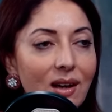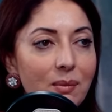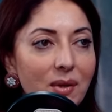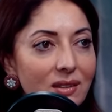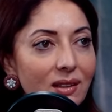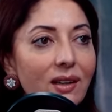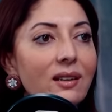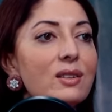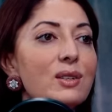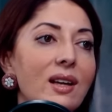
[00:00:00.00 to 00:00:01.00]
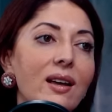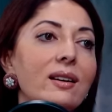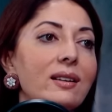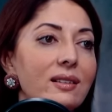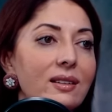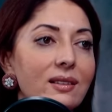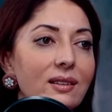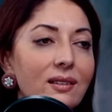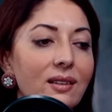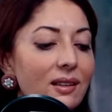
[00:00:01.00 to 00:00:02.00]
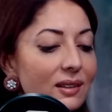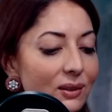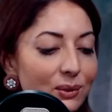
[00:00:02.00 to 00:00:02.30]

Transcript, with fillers: हम अक्सर एनर्जी ज़ाया कर देते हैं इधर